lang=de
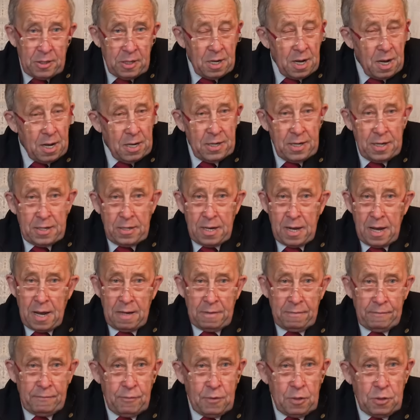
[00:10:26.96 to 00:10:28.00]
da einer eine
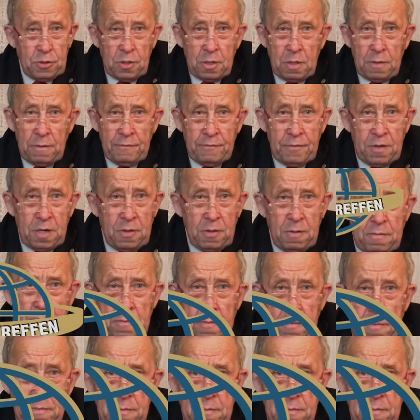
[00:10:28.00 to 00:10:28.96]
Antwort darauf geben?